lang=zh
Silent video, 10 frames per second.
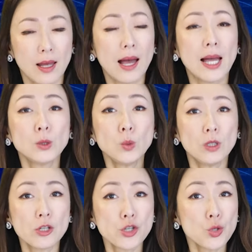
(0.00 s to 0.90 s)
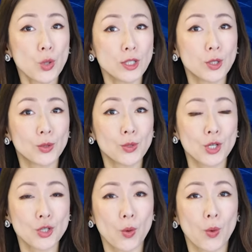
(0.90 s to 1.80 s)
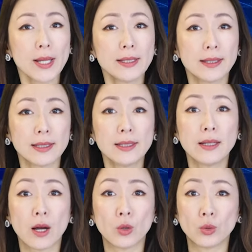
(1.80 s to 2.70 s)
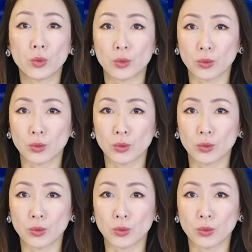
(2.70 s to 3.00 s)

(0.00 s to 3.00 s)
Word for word: 韩国是全球最受欢迎的医疗旅